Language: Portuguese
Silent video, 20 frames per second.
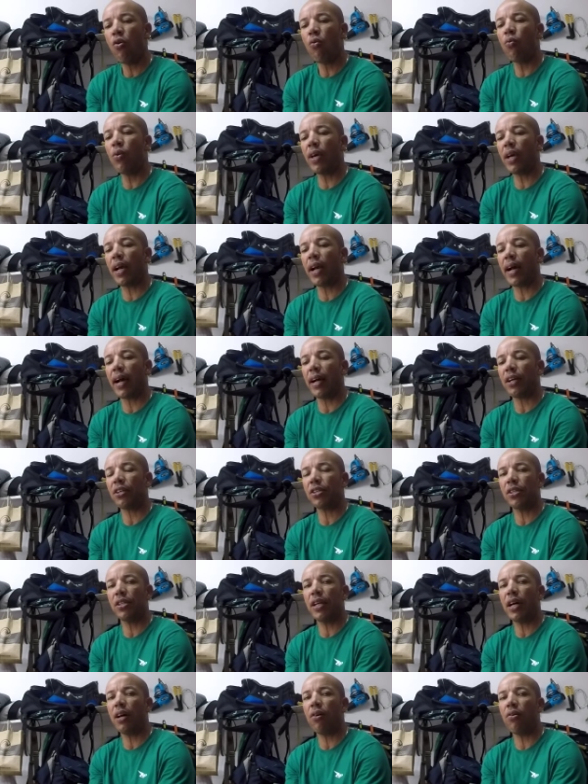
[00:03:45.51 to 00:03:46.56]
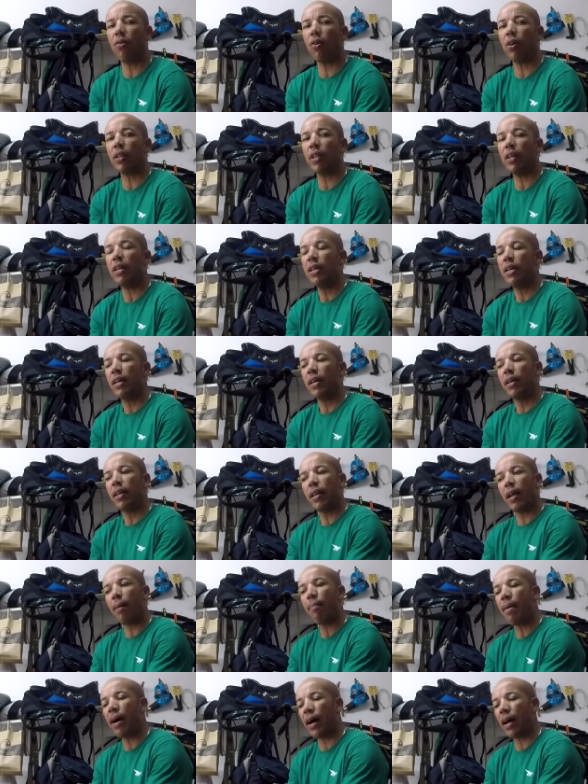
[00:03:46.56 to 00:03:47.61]
o encaixe na roda
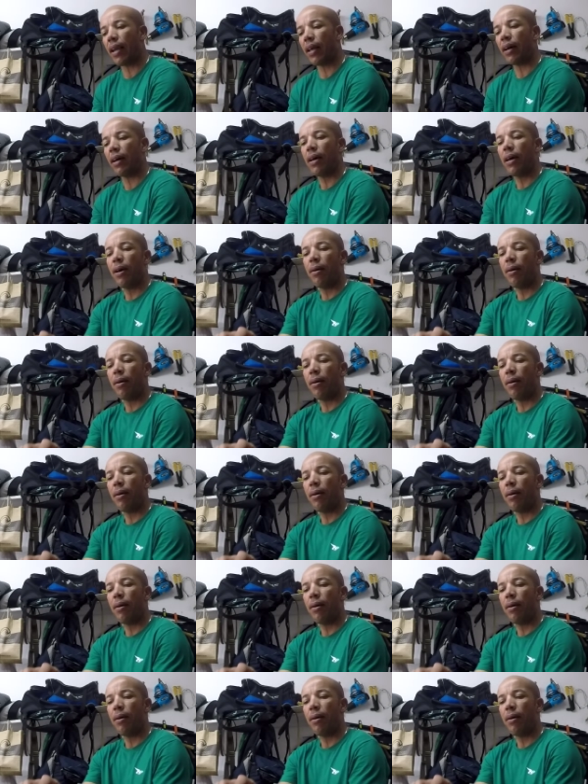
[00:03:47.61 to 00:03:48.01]
na mala.